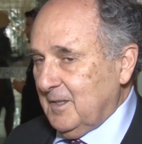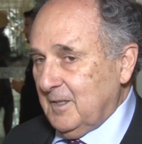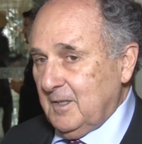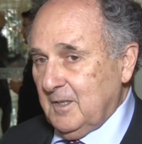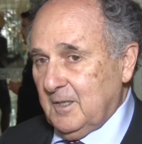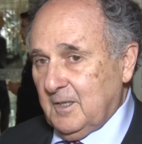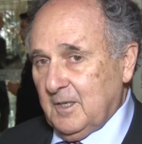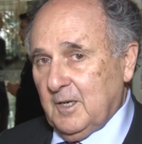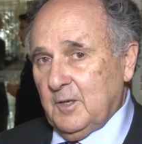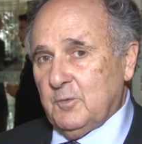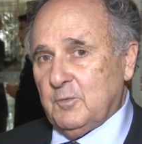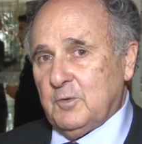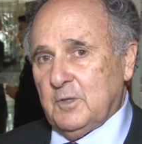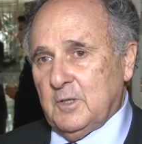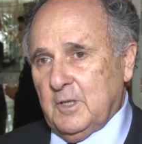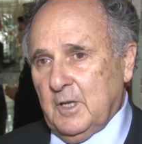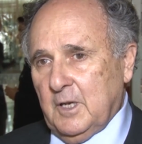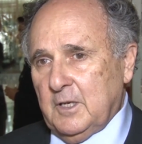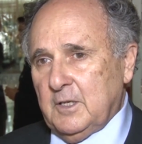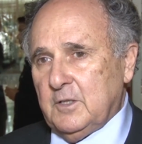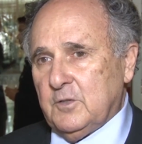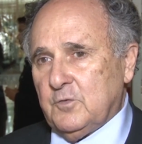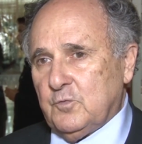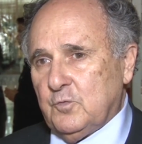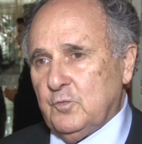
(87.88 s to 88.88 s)
E creio que
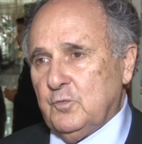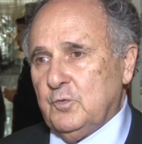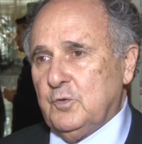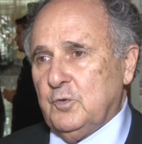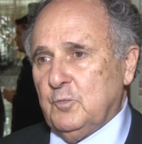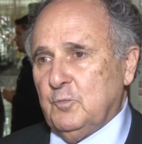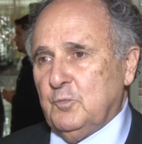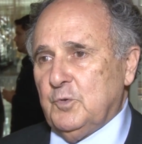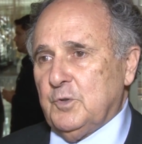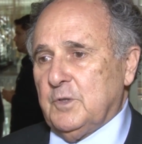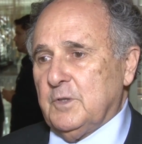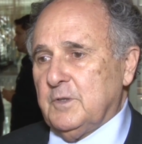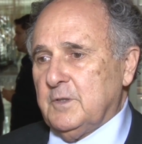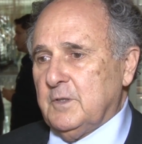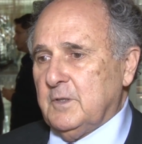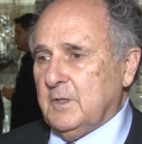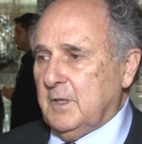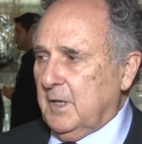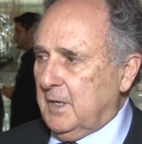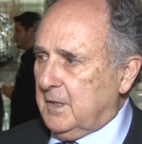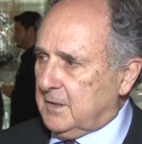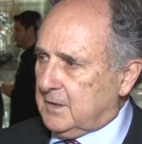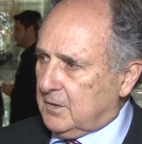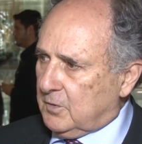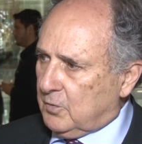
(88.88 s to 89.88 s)
daí surgiu muitas
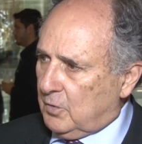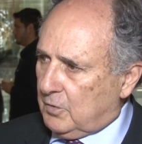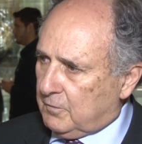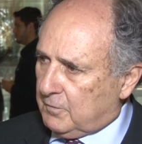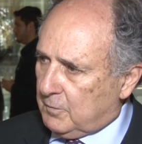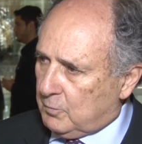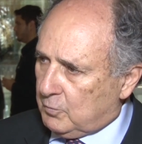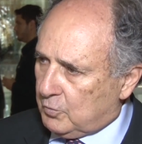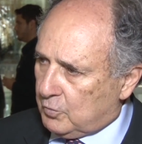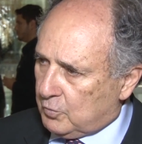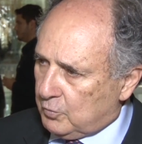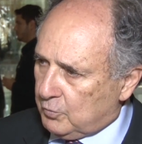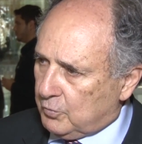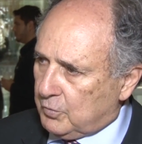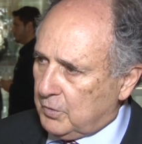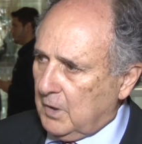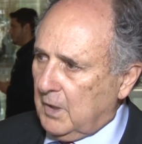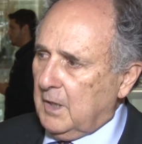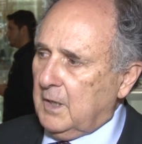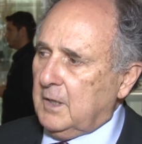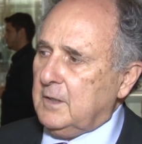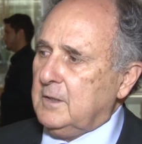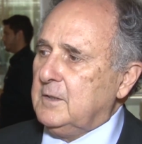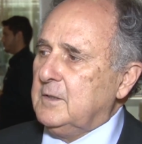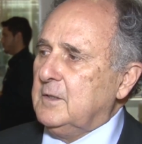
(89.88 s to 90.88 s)
ideias que nós vamos
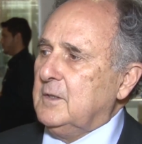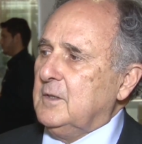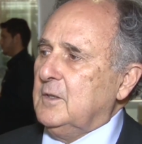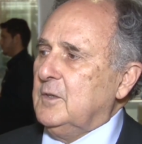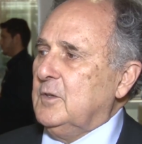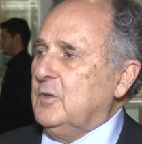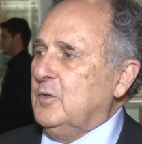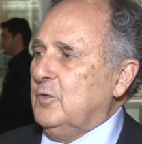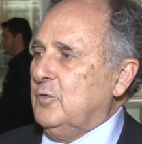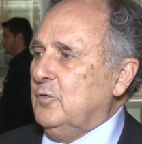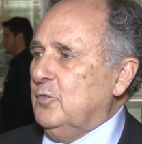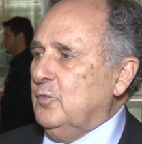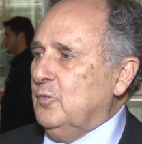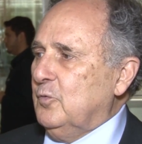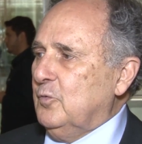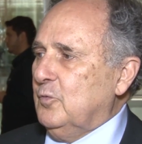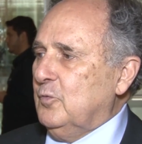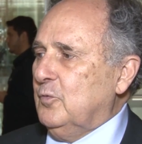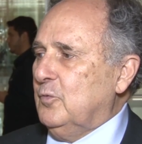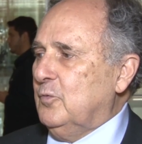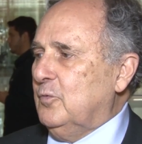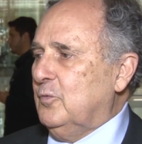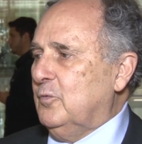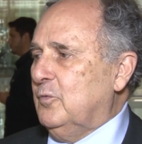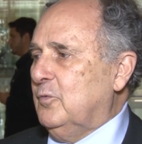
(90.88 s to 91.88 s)
juntar
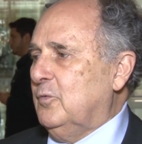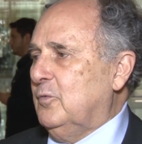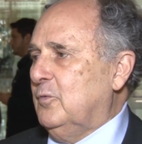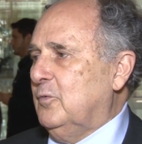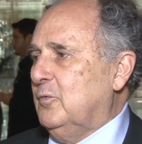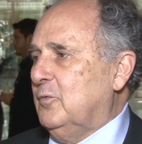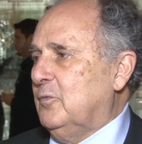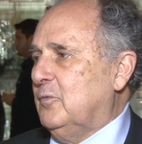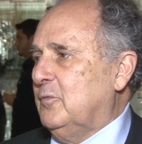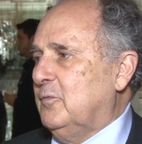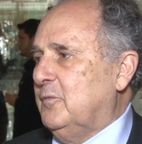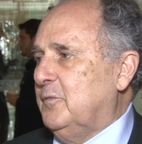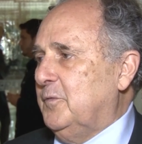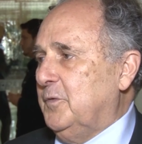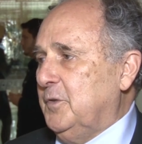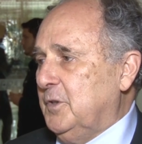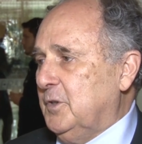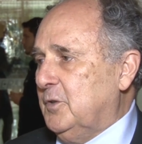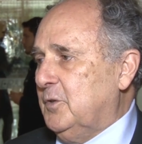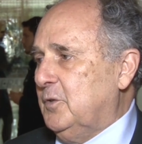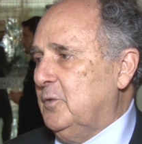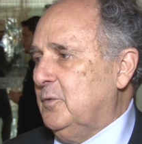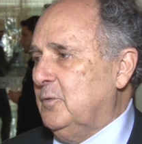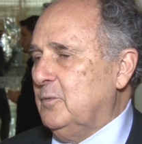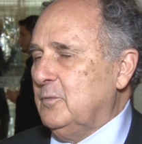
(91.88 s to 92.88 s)
no
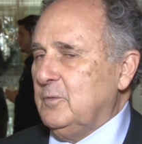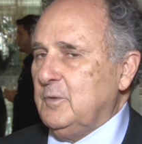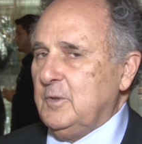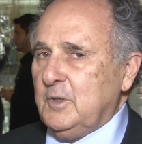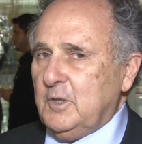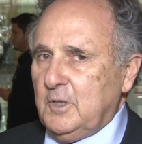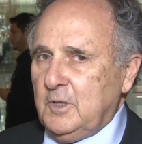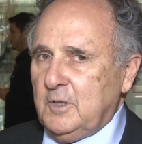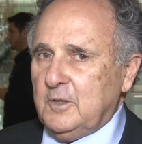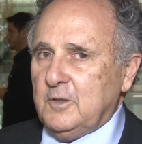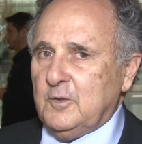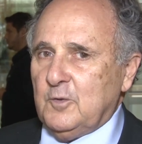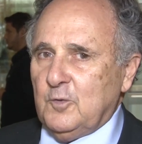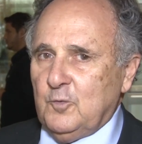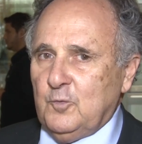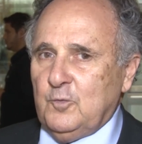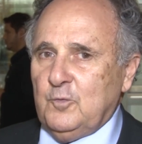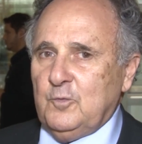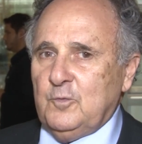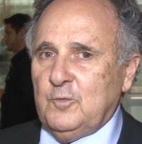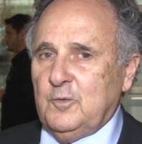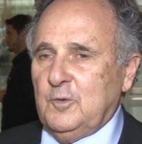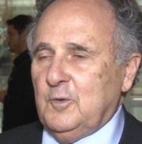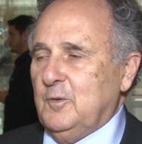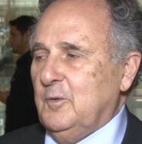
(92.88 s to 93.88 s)
vídeo e
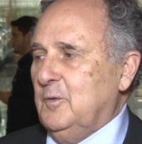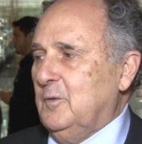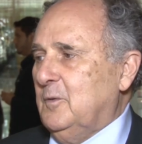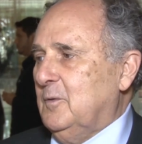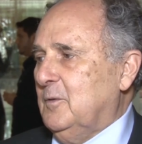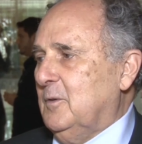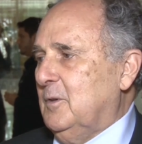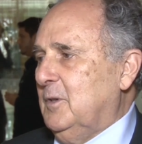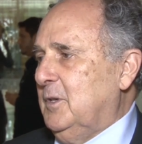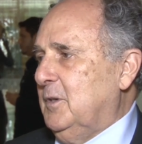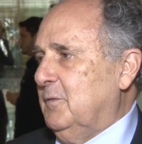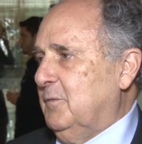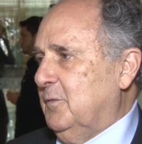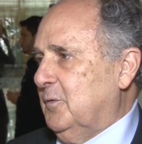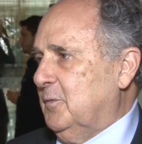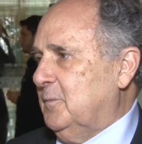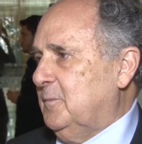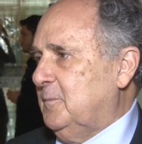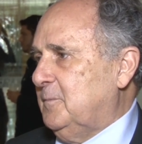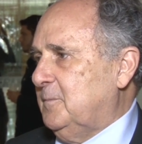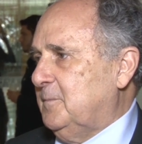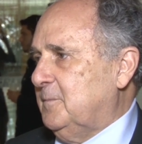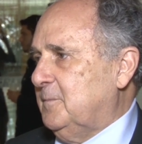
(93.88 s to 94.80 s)
no livro.